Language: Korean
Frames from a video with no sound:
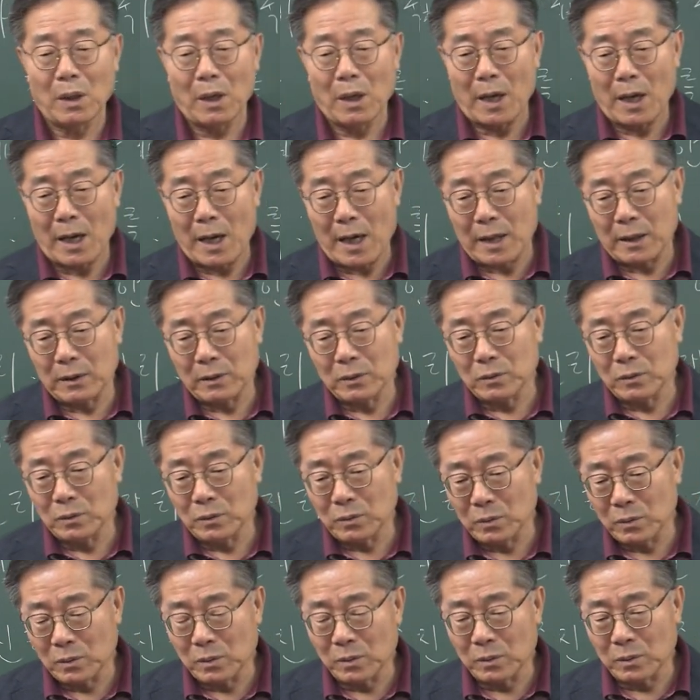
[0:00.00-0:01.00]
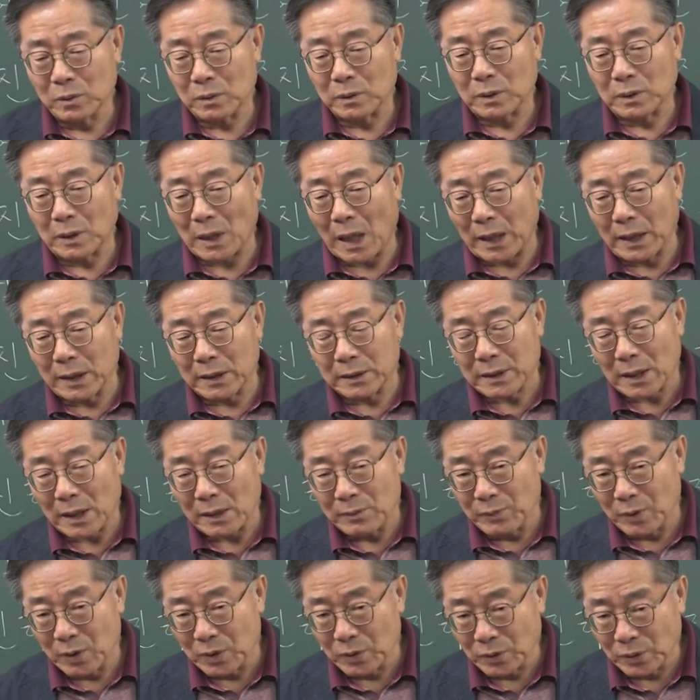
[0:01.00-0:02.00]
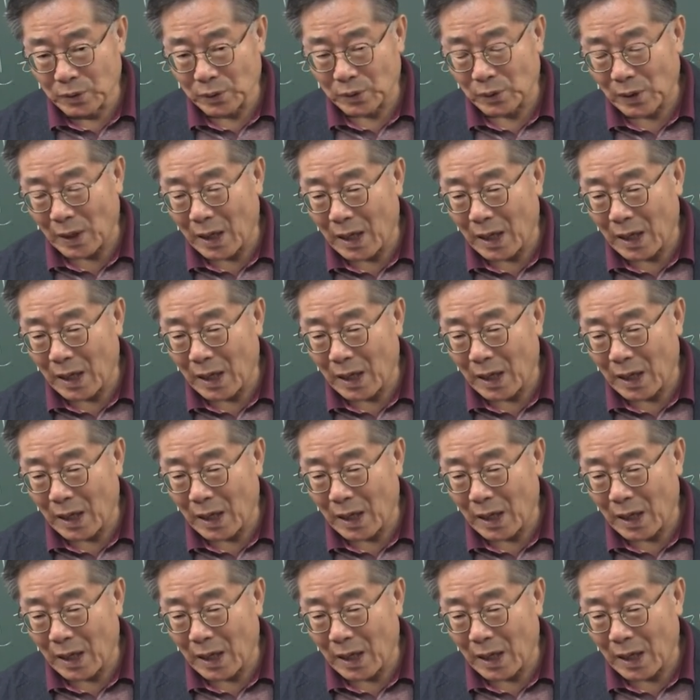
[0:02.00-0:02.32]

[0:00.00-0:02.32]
한국 땅에 살면서